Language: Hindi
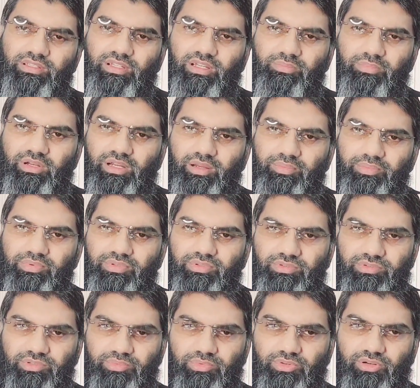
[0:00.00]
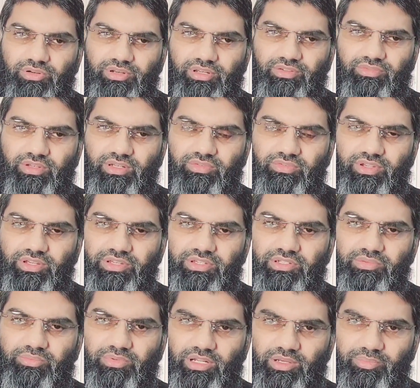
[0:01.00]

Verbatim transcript: जब आप उस प्लॉट की वेरिफिकेशन